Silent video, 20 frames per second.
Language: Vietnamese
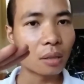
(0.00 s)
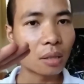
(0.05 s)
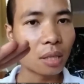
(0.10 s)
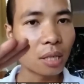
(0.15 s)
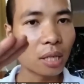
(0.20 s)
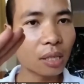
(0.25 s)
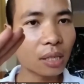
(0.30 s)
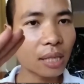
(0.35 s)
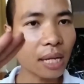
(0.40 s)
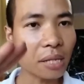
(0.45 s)

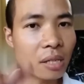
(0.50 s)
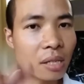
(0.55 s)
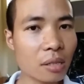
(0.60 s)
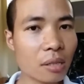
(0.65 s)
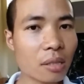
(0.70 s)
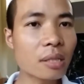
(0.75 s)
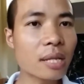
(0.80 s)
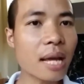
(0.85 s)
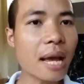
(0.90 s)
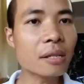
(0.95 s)
thì sẽ
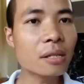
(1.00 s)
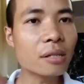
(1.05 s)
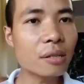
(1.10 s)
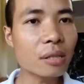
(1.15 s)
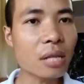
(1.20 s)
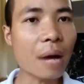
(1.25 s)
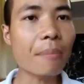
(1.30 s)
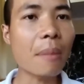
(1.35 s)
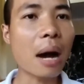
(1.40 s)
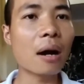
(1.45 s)
giữ dễ giữ
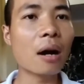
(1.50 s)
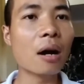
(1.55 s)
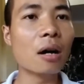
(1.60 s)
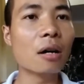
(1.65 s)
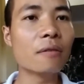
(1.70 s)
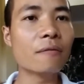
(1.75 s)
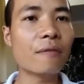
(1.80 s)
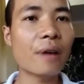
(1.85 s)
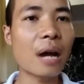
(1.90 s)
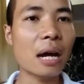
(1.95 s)
thăng bằng
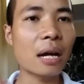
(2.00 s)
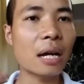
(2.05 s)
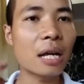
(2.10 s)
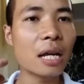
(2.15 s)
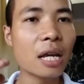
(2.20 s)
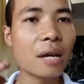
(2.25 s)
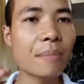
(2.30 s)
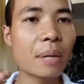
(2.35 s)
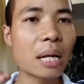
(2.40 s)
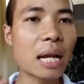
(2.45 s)
hơn và
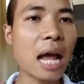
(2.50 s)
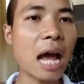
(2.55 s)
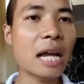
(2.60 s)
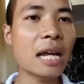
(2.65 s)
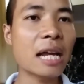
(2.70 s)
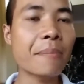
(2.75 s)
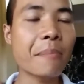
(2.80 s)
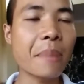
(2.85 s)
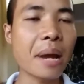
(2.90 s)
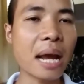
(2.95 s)
khi mà lai
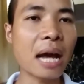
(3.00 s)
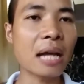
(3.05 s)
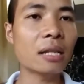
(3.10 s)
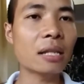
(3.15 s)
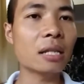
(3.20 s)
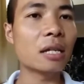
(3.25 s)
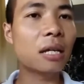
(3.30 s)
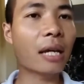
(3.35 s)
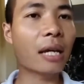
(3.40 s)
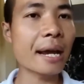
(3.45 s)
em bé
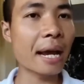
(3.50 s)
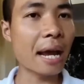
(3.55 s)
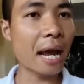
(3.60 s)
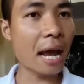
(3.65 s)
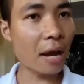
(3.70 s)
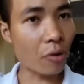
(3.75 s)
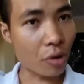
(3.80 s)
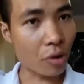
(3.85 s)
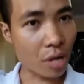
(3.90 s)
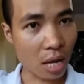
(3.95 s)
thì cái
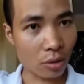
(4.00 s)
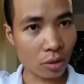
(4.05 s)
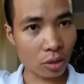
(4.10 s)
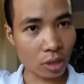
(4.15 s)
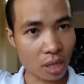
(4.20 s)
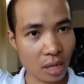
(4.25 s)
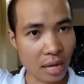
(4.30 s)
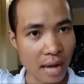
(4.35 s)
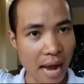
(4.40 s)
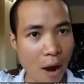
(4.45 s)
ghế của Nhật nó
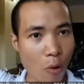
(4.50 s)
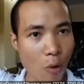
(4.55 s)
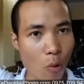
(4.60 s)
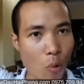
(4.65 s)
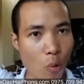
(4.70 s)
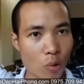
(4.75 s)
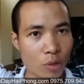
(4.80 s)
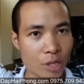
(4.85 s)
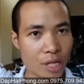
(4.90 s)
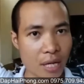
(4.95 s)
sẽ cao
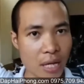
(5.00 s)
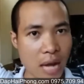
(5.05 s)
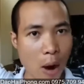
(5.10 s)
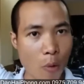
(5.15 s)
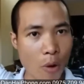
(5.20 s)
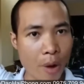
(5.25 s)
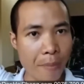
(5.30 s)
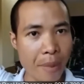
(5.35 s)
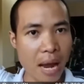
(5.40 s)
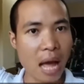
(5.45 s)
trên
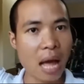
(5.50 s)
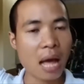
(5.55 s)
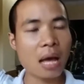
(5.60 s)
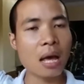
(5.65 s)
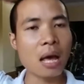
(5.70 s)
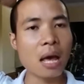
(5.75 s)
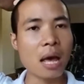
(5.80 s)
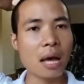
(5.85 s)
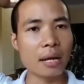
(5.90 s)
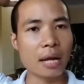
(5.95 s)
đầu em bé
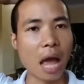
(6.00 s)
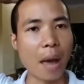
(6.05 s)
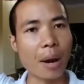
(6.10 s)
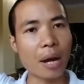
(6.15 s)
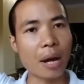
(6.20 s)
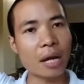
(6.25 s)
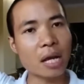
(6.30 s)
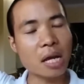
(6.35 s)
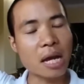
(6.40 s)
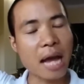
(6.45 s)
để
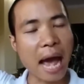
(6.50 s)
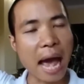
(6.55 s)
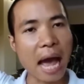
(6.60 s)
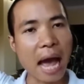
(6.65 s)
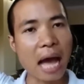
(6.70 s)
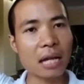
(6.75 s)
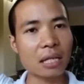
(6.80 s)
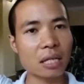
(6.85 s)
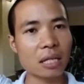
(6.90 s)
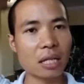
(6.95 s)
mà khi
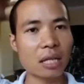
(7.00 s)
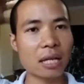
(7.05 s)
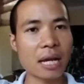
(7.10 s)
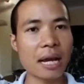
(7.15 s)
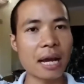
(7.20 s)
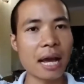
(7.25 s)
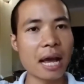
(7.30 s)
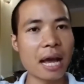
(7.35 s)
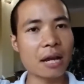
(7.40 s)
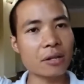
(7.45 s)
ngã thì cái
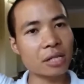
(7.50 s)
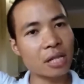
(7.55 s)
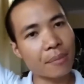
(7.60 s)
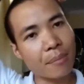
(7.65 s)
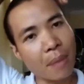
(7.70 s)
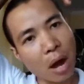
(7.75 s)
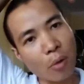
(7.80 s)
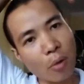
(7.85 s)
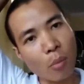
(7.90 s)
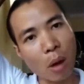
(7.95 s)
ghế nó sẽ
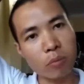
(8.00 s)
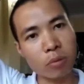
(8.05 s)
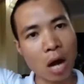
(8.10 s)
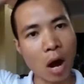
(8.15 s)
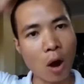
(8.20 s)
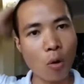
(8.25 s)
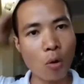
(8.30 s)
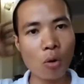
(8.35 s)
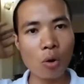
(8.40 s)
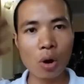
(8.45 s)
bao bọc
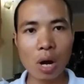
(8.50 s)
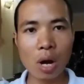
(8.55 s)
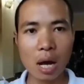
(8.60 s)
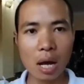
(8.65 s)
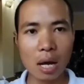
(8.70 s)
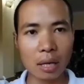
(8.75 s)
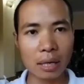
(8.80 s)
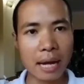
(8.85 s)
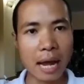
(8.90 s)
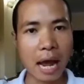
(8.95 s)
đầu
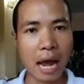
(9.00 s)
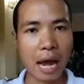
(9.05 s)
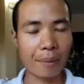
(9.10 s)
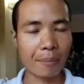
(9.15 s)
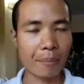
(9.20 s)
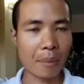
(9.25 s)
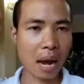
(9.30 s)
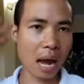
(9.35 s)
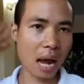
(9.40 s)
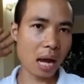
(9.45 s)
để
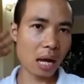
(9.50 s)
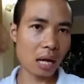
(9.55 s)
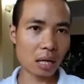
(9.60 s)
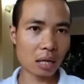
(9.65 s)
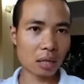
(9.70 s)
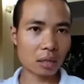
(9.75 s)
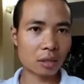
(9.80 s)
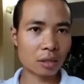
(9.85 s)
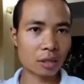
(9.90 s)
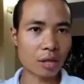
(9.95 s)
mà
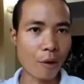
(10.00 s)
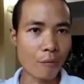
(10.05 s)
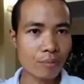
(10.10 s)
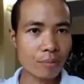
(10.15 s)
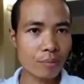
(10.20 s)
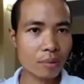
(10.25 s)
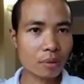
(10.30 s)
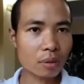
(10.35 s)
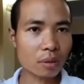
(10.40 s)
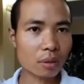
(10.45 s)

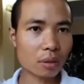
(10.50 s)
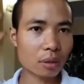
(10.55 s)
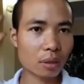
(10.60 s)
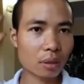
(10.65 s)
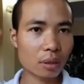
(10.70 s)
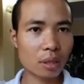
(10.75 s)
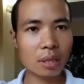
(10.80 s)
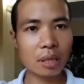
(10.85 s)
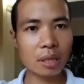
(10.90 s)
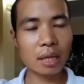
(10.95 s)
chống
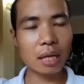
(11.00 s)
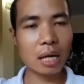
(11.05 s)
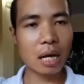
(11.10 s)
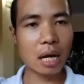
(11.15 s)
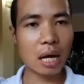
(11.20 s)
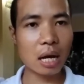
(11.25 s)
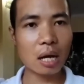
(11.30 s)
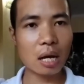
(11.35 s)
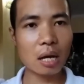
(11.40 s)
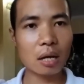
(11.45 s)
những cái
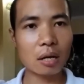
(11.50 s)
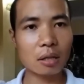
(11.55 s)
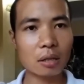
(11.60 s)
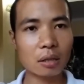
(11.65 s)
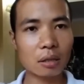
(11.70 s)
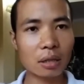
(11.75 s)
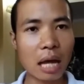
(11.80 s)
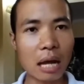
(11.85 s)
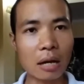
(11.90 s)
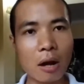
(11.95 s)
ờ,
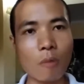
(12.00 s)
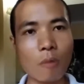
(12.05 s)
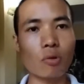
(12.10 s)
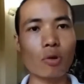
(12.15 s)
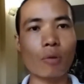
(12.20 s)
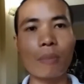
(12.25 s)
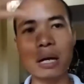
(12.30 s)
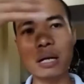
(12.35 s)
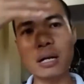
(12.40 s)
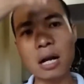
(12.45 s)
tác động
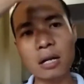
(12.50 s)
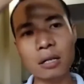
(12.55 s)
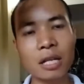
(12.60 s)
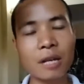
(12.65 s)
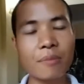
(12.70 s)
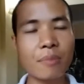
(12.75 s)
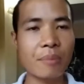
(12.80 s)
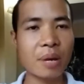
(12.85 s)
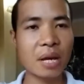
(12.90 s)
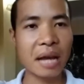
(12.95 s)
của mặt đất
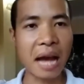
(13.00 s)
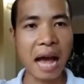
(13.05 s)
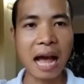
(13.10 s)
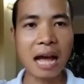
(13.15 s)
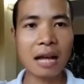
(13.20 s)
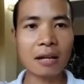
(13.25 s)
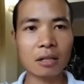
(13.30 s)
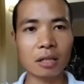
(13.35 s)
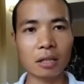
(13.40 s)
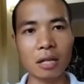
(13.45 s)
khi mà bị
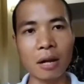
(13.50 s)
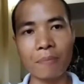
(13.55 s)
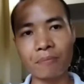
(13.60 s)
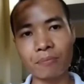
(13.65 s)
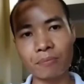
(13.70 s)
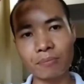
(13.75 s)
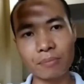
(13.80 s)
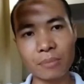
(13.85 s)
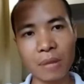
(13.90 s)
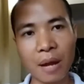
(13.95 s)
ngã để đập
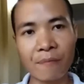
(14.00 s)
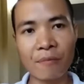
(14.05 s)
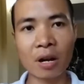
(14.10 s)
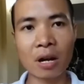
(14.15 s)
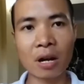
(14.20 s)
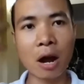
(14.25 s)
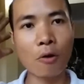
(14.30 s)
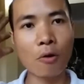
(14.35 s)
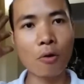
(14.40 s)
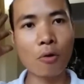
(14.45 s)
đập vào
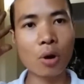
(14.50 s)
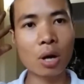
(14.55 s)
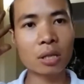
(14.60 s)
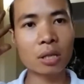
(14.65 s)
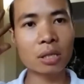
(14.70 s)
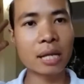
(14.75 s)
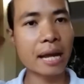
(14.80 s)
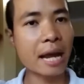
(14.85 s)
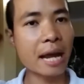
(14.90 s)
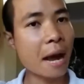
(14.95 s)
đầu ờ,
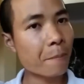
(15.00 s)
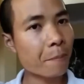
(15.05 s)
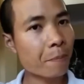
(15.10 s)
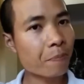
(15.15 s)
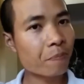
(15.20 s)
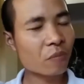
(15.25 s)
trẻ em